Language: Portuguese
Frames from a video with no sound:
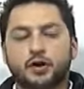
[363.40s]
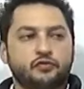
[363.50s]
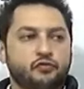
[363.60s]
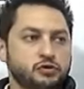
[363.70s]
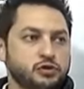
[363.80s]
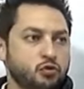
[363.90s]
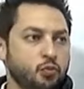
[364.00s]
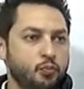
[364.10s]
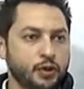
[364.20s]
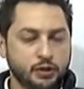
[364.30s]
para que fossem
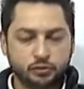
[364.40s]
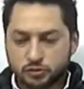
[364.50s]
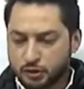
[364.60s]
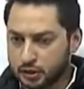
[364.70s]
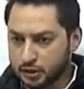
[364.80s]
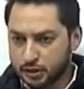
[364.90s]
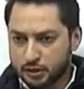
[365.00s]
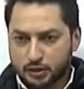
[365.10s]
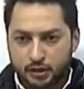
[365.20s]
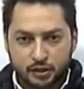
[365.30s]
cumpridos
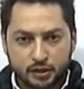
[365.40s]
em